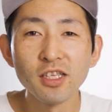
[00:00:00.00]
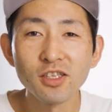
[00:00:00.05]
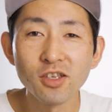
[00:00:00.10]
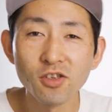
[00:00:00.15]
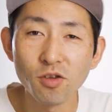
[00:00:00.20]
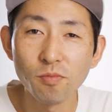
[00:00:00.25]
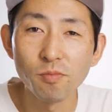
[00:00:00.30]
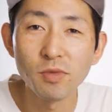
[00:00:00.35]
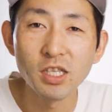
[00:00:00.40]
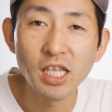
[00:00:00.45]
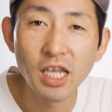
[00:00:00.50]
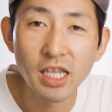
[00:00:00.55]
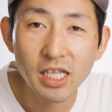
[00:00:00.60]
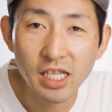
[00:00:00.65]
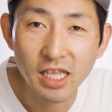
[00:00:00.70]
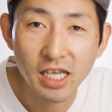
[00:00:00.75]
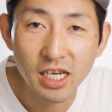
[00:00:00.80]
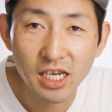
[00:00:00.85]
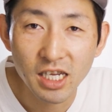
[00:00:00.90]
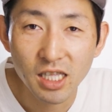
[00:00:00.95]
ちょっと見てい
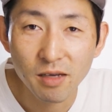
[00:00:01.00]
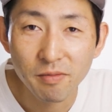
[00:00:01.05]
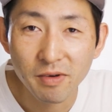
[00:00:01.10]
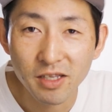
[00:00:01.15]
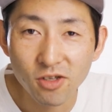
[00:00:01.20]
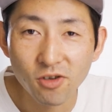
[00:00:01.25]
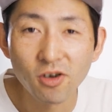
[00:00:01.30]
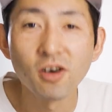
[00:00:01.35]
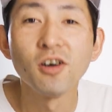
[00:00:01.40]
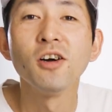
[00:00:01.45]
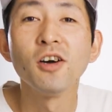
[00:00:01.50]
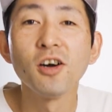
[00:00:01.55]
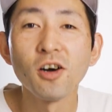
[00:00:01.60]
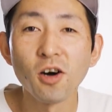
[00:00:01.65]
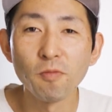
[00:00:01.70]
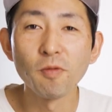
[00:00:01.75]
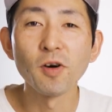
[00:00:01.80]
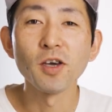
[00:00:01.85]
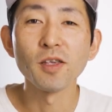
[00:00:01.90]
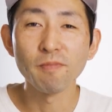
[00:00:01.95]
ただければと
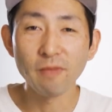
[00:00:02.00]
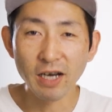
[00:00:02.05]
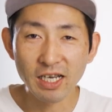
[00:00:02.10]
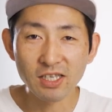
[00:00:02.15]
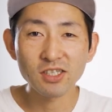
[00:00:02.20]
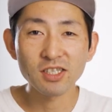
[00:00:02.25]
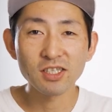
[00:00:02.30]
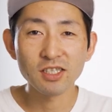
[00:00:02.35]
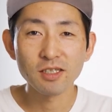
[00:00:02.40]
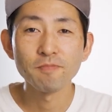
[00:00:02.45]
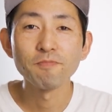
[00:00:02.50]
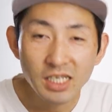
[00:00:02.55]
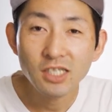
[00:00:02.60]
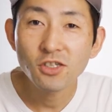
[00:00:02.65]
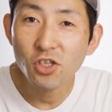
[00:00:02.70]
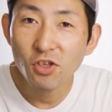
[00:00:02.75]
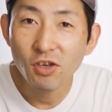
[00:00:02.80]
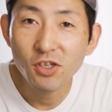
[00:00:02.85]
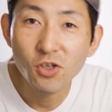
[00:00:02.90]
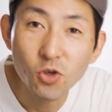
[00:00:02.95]
思います。
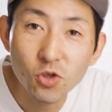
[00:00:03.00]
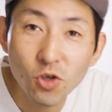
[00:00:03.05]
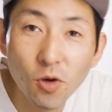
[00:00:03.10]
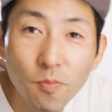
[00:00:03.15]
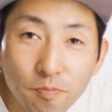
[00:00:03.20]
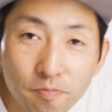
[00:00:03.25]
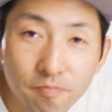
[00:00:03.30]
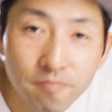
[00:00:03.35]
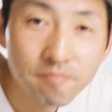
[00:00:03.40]
それではどうぞ。